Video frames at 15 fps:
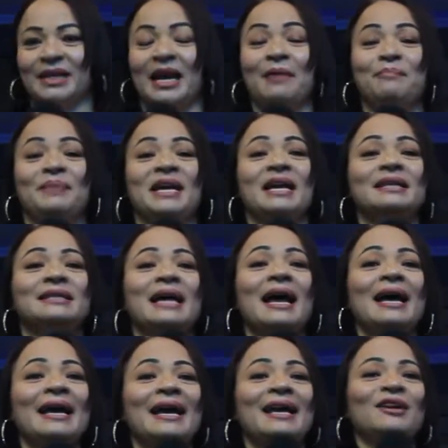Empieza
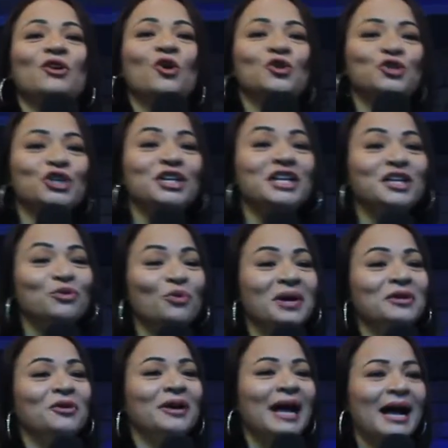el cochinito a
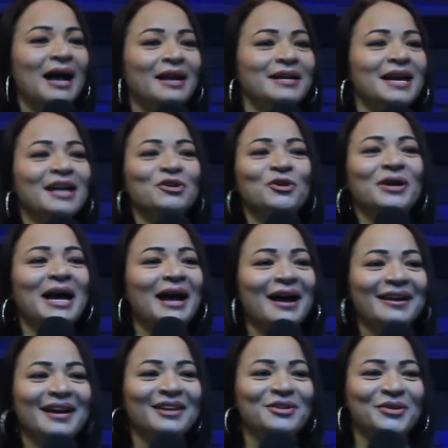llorar y a
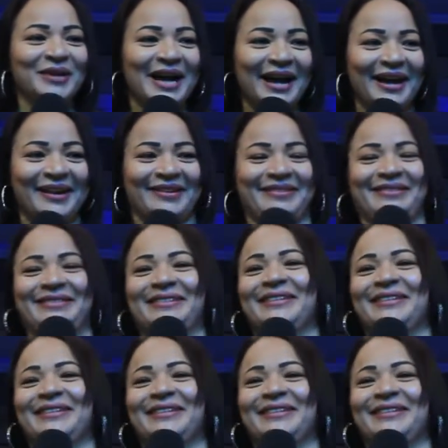llorar y a llorar.